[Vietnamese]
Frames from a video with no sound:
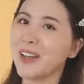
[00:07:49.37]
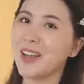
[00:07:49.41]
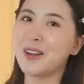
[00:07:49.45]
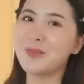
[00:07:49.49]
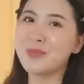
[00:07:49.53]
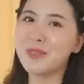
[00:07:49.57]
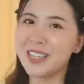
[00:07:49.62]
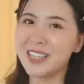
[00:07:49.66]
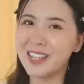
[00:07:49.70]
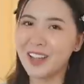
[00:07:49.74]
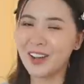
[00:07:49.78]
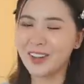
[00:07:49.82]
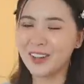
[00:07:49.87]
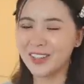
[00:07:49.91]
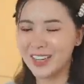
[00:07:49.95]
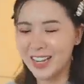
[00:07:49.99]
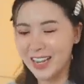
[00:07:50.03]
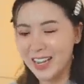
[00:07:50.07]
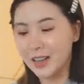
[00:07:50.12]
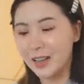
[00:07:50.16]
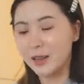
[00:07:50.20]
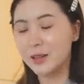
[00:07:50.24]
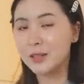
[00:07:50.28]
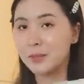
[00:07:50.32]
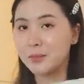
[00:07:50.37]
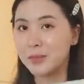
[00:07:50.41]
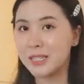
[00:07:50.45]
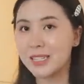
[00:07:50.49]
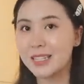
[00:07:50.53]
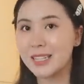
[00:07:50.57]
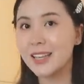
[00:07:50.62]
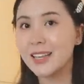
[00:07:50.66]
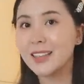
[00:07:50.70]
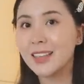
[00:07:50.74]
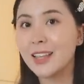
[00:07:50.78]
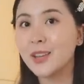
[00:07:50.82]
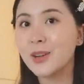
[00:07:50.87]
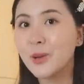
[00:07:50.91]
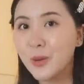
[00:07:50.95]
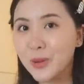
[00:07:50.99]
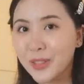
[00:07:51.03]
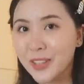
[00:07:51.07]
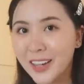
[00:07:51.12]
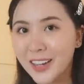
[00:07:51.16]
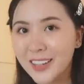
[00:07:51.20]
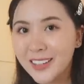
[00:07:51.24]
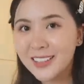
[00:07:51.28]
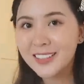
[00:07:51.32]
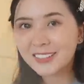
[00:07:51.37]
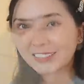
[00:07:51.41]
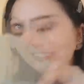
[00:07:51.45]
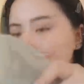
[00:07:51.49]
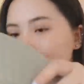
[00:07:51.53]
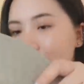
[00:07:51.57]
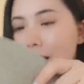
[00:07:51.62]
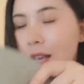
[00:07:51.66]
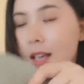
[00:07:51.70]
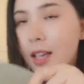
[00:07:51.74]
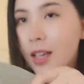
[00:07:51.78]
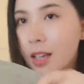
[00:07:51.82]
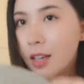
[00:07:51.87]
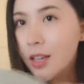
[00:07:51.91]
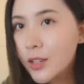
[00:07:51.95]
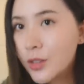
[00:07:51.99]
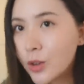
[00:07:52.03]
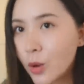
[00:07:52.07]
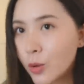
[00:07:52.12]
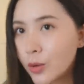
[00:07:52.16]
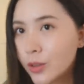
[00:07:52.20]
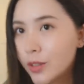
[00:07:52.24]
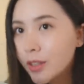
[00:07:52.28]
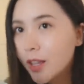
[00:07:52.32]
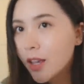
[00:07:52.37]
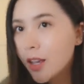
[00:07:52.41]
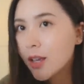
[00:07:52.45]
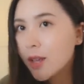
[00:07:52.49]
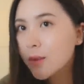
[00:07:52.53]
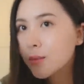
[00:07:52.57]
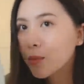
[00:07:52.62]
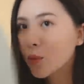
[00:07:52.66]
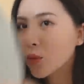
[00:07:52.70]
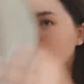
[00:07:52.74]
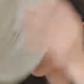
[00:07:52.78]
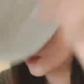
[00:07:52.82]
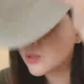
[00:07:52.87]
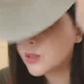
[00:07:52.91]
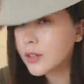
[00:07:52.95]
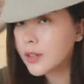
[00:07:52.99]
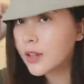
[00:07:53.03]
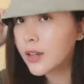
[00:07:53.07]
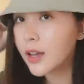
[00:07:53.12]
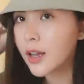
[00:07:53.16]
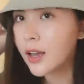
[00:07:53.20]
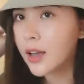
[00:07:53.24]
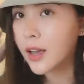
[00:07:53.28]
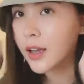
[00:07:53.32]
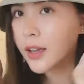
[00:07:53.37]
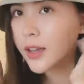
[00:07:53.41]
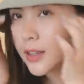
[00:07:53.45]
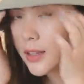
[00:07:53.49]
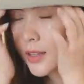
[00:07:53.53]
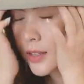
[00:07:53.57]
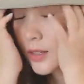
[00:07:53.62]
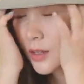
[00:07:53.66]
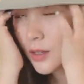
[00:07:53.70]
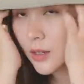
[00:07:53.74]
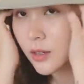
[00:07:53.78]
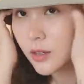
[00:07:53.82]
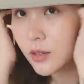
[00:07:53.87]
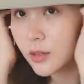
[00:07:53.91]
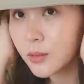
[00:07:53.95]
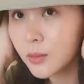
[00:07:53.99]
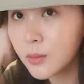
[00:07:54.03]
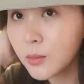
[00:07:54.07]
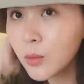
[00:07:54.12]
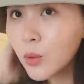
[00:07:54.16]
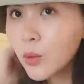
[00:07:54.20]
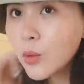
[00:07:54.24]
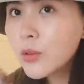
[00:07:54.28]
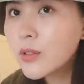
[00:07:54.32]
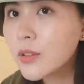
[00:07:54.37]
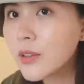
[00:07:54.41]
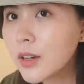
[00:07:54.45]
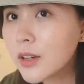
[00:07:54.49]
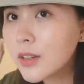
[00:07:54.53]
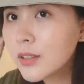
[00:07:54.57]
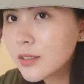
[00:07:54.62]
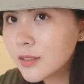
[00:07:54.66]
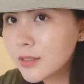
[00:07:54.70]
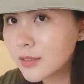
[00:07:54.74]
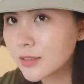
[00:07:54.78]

Heo Mignon bây giờ mình sẽ thay đồ nhá mình sẽ đội thêm một cái mũ nữa